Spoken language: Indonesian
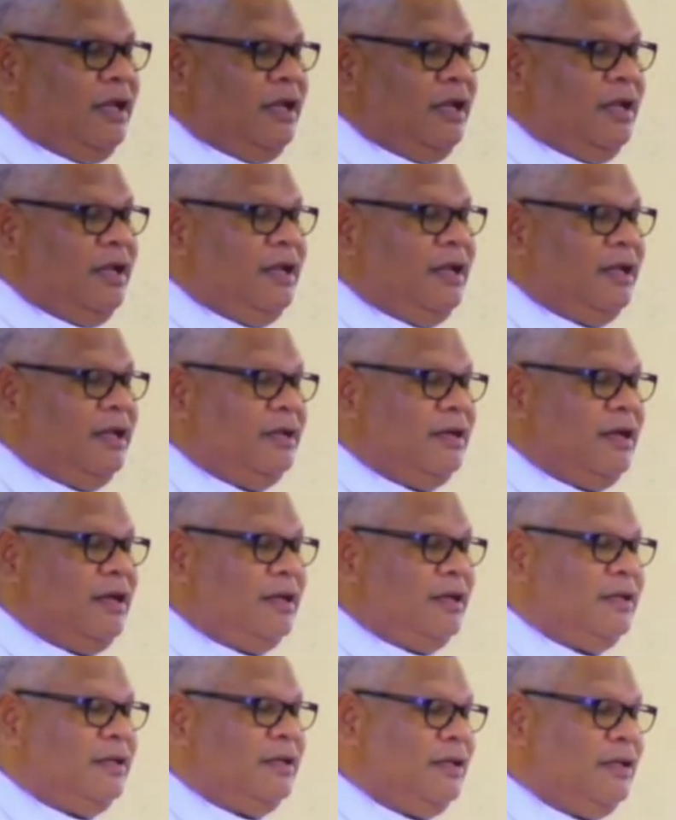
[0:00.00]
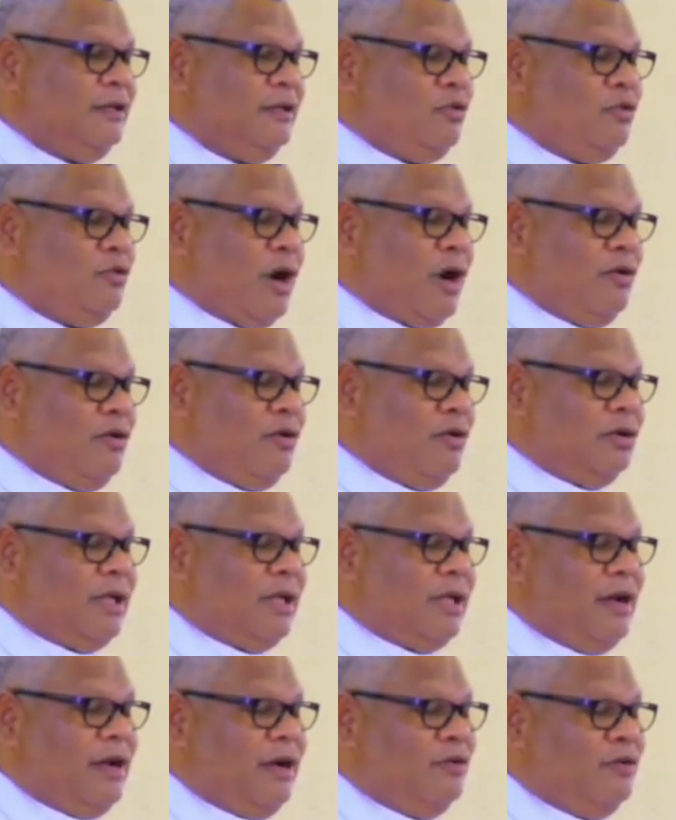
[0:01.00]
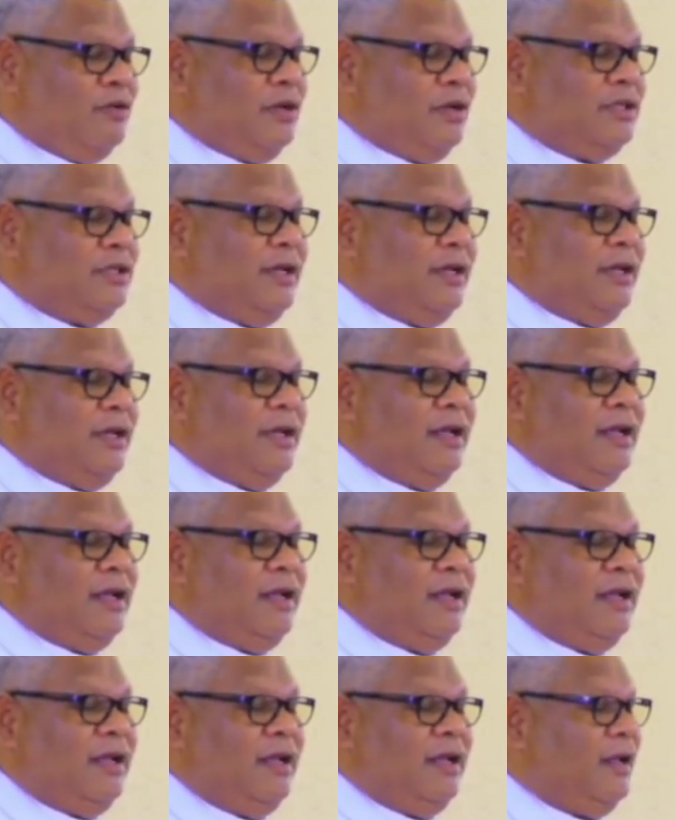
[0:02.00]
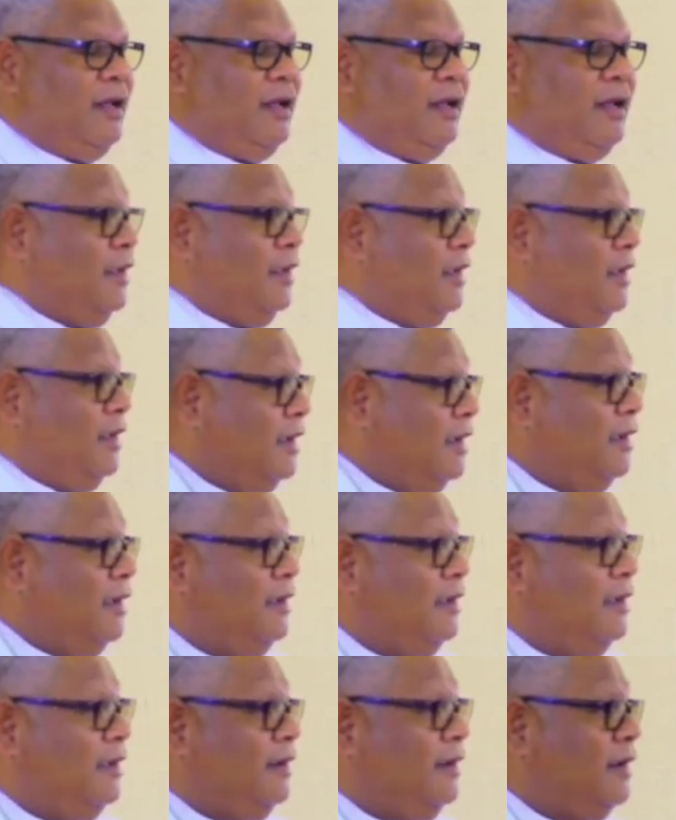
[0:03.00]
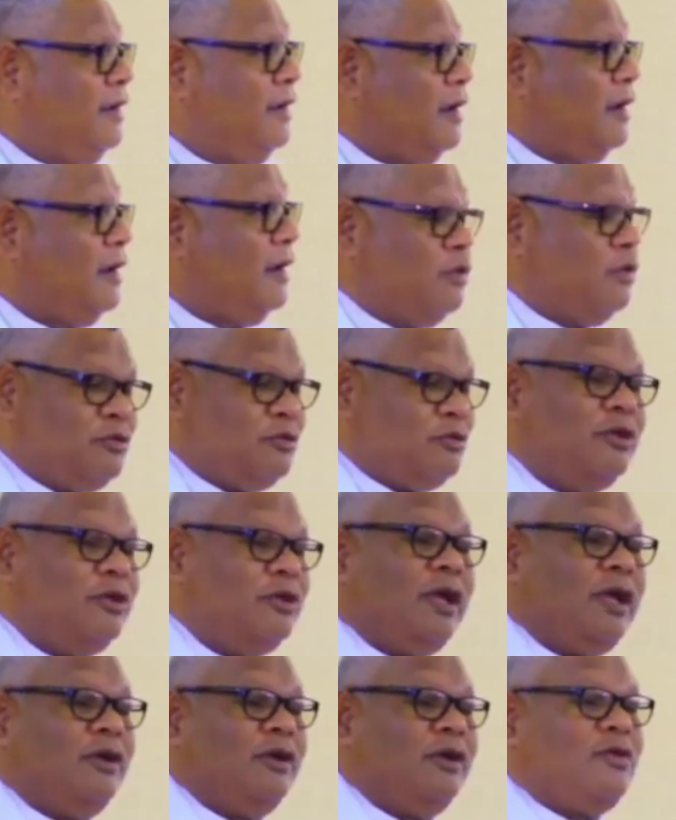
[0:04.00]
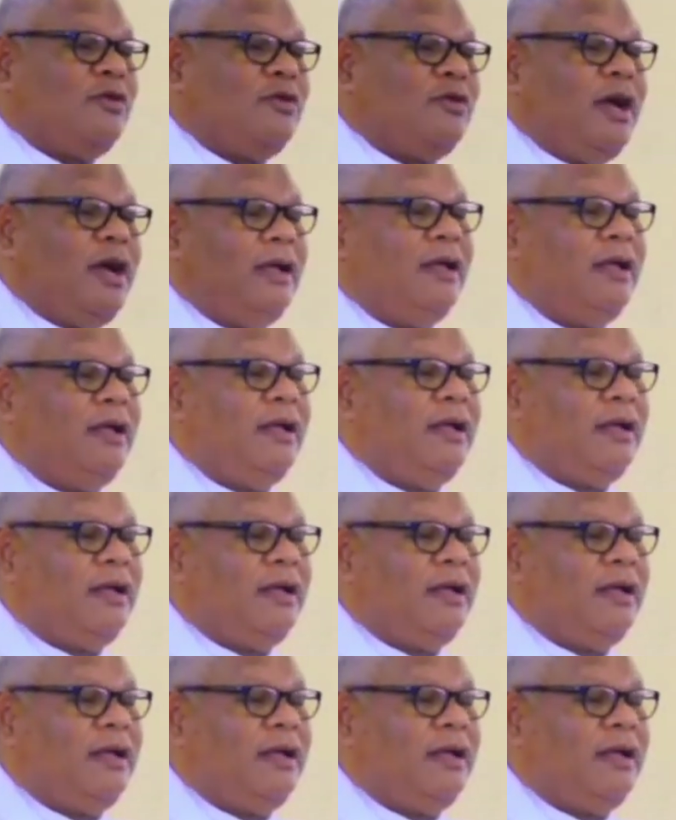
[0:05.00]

Kila ni turanggot nalai nangone se eh, nangona tukun kinoko ya.